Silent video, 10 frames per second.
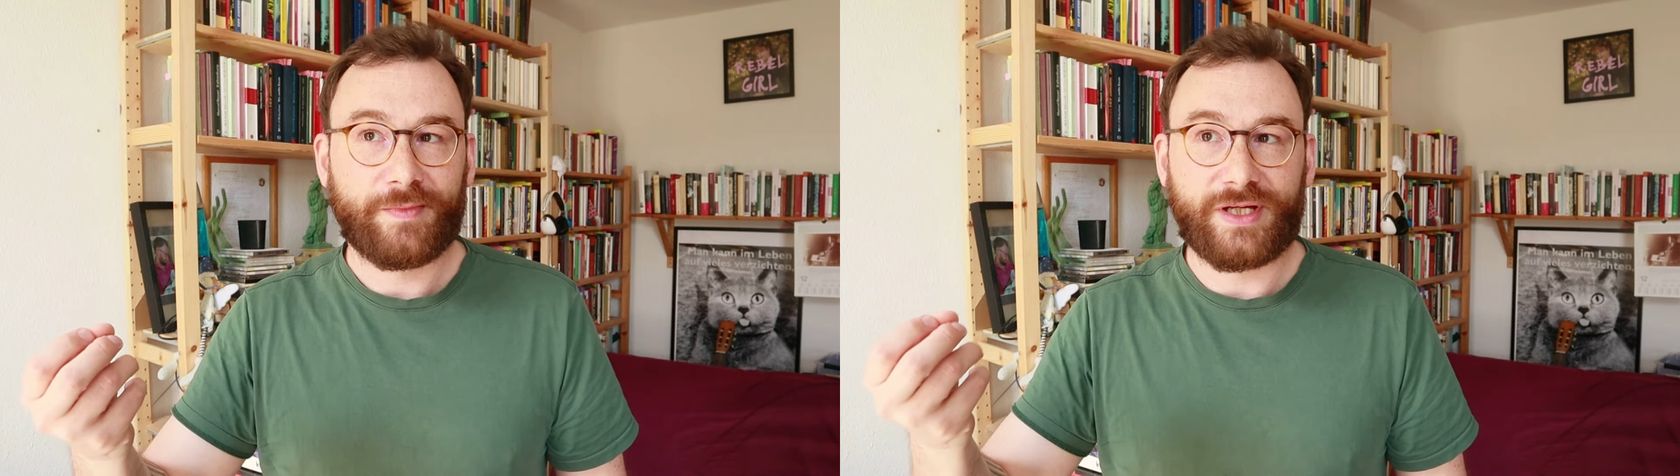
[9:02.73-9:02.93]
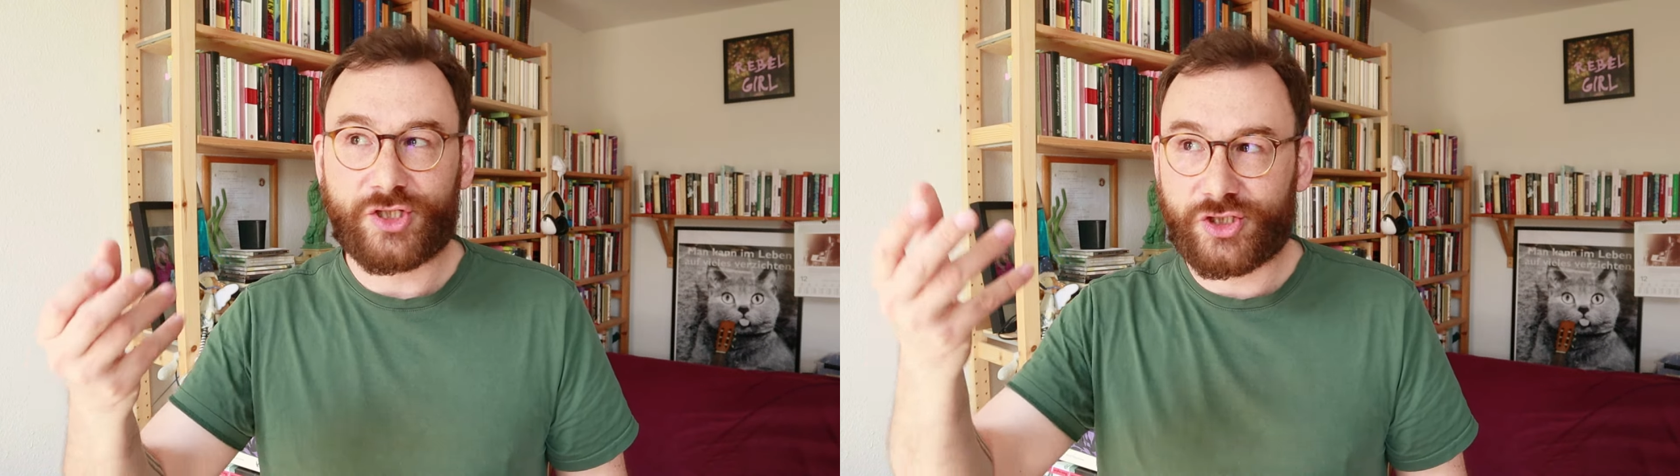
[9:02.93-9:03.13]

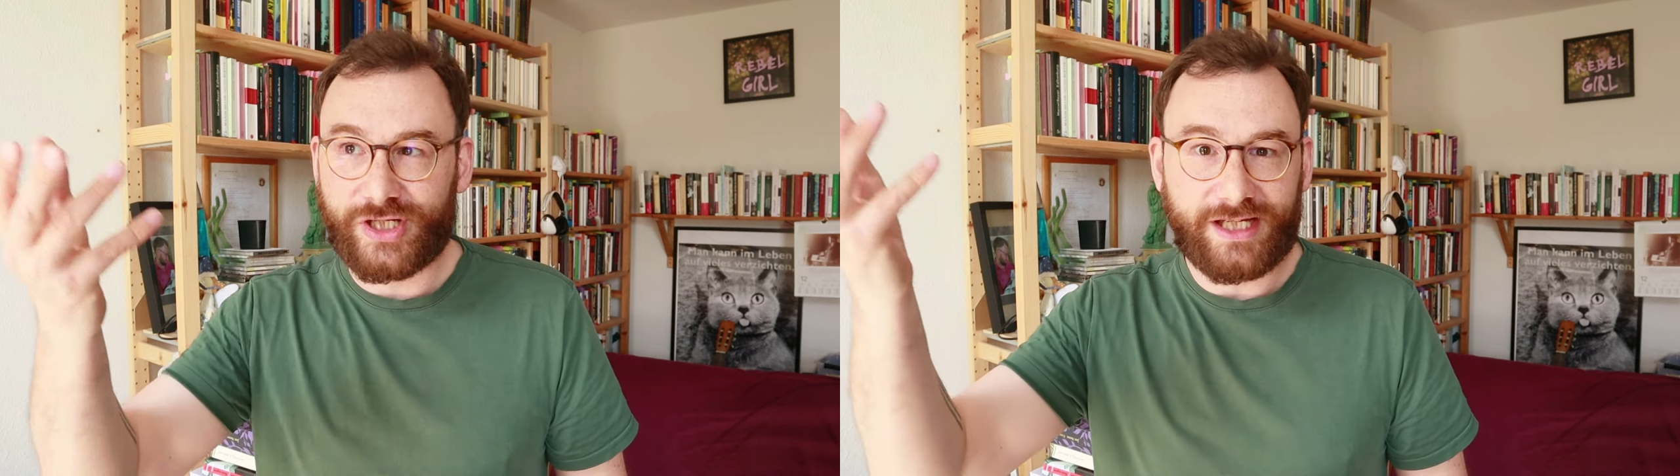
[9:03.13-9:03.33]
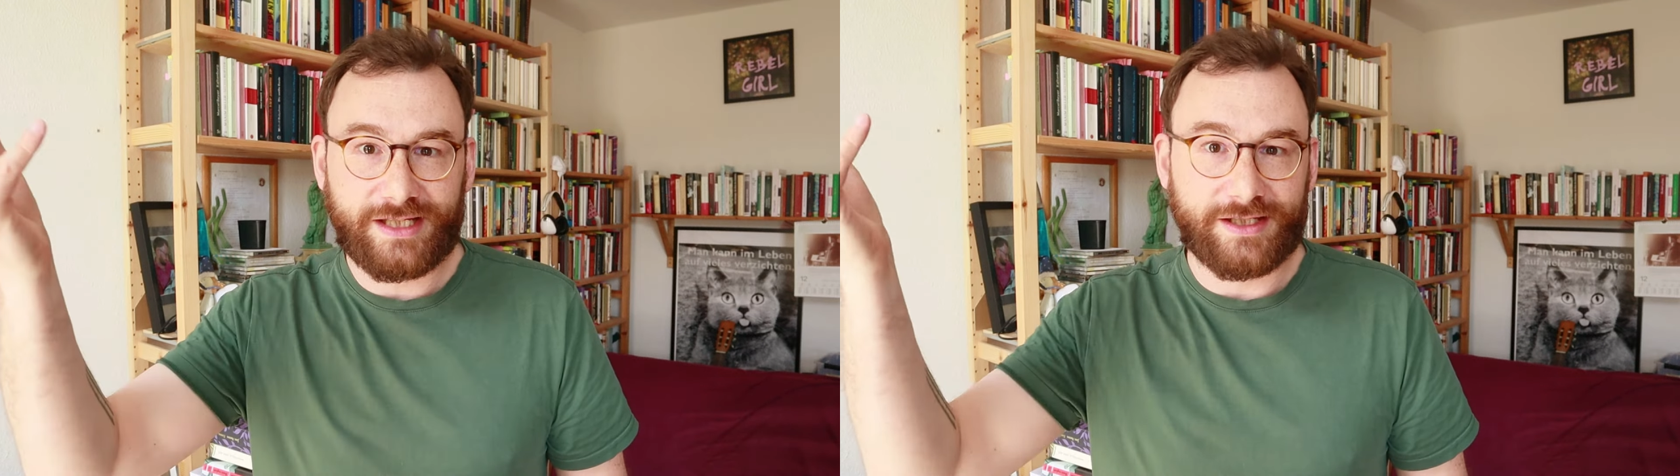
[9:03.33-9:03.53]

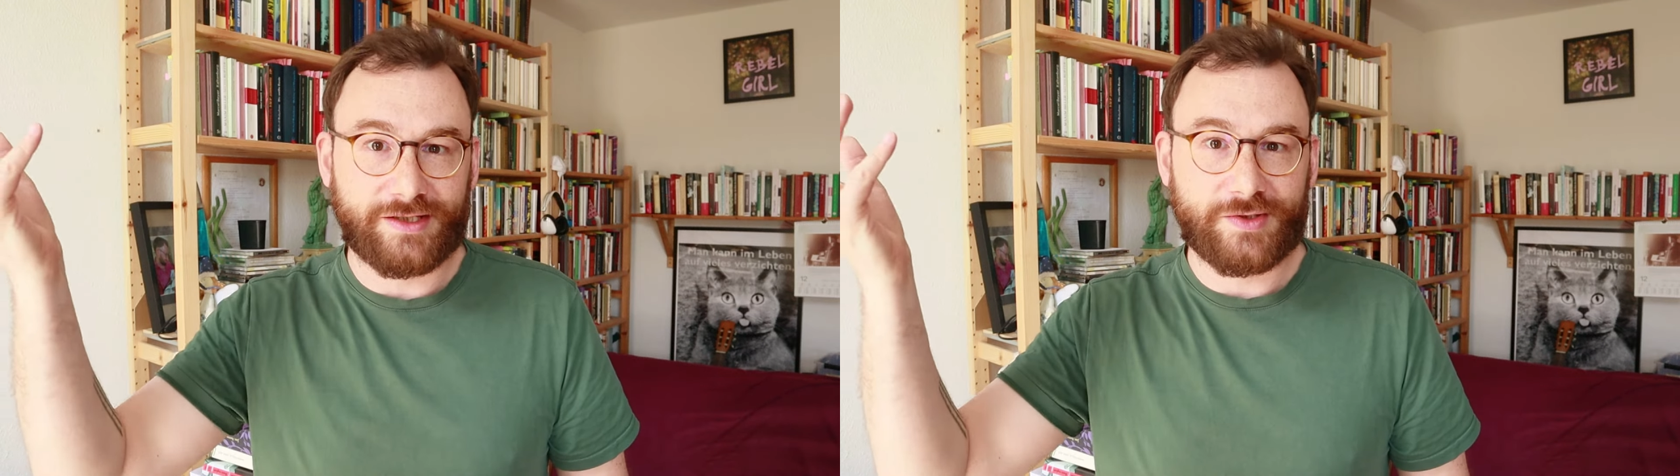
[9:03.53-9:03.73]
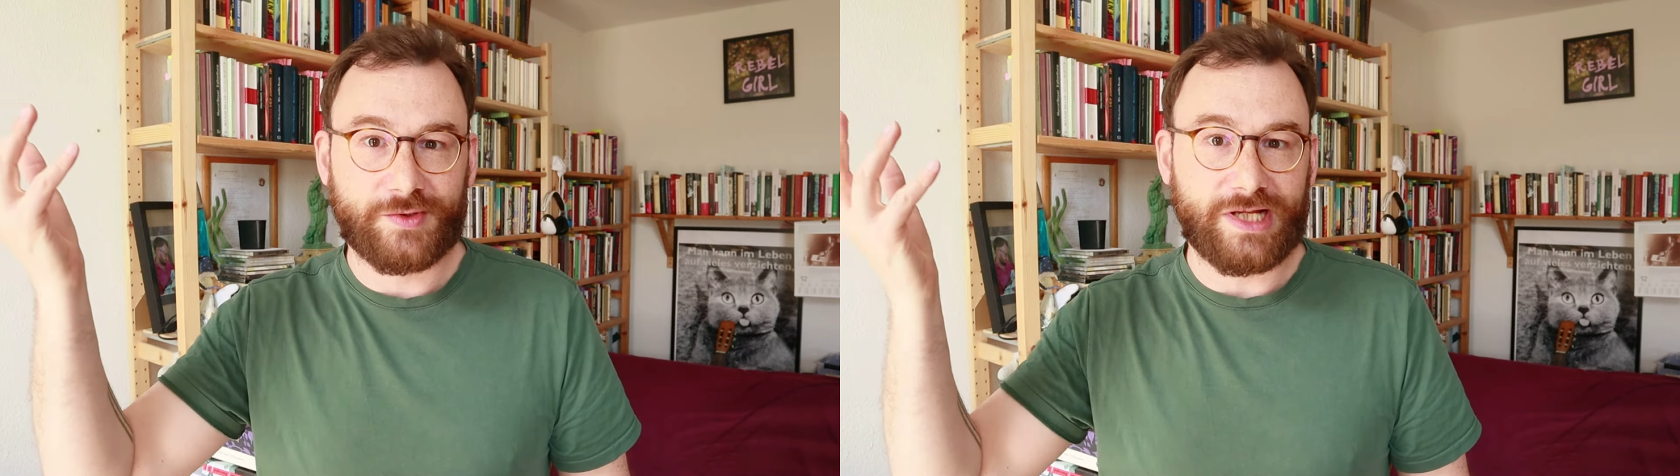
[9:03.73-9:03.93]

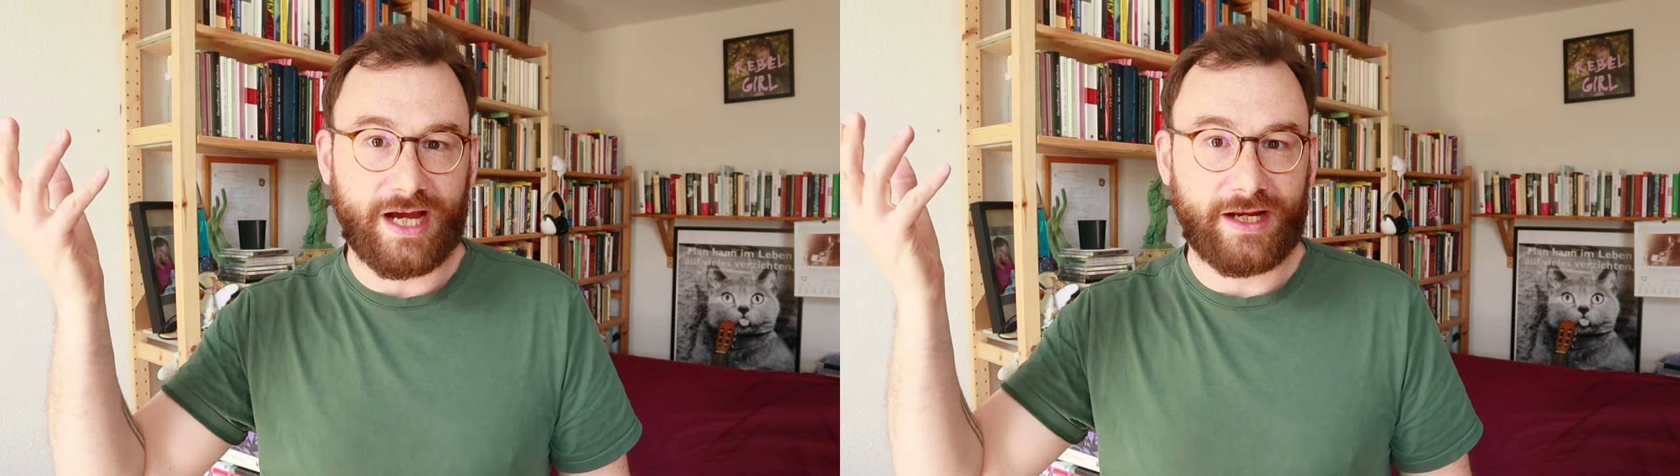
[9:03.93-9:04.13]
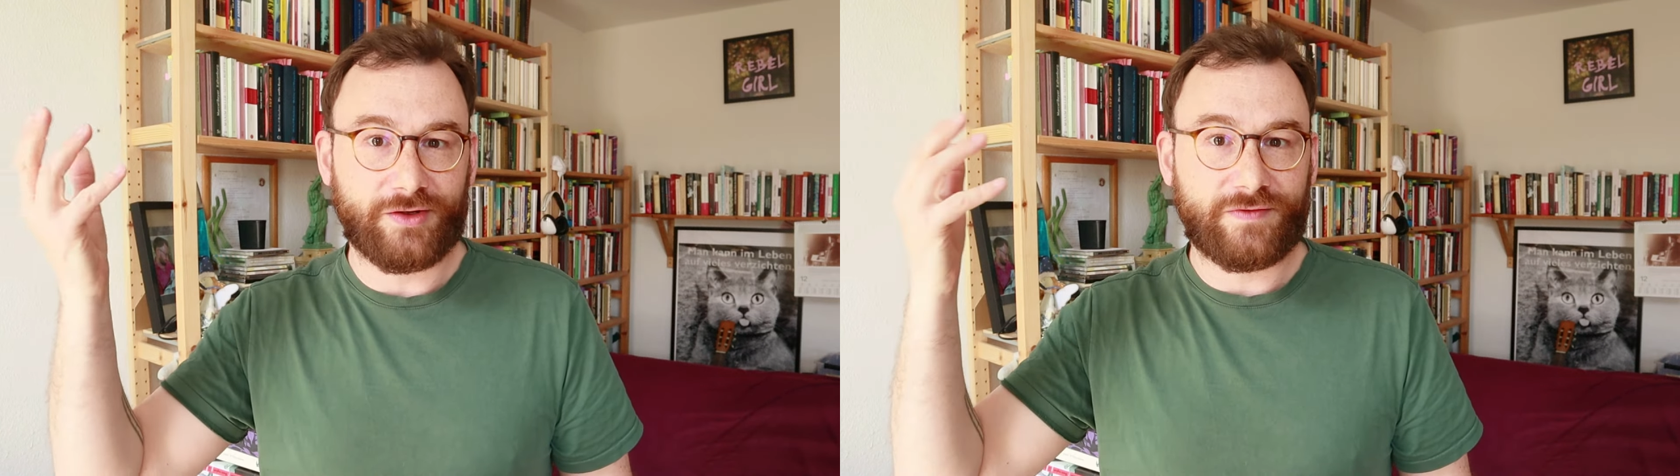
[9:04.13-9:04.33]
Geschichte zu
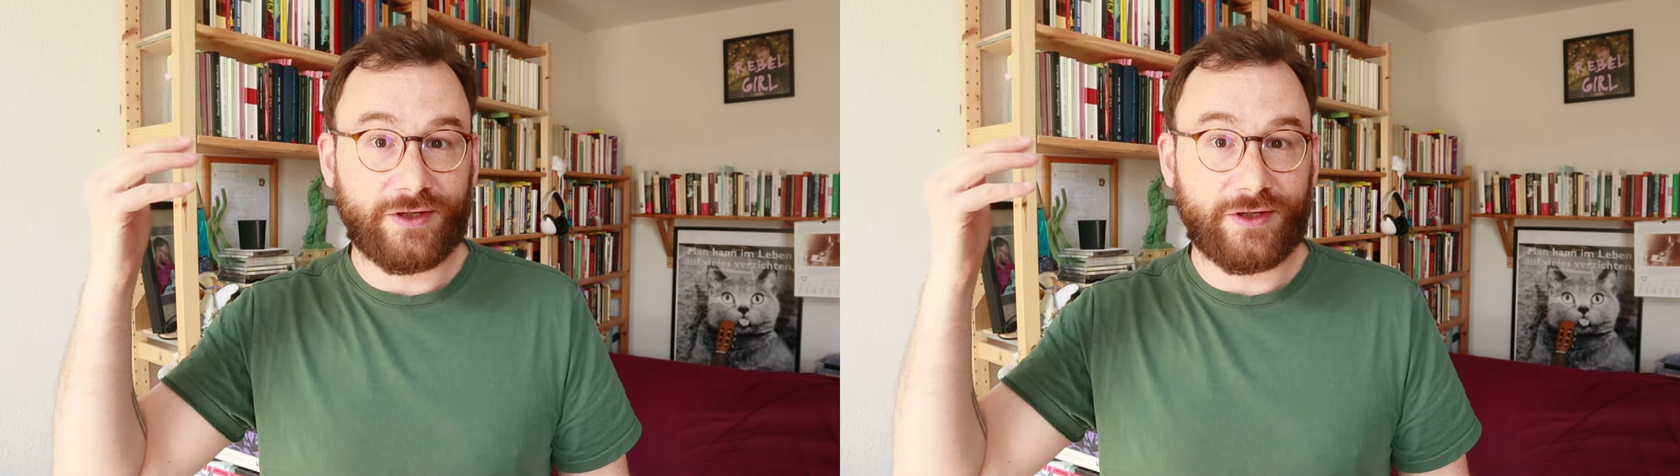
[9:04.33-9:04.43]
sein und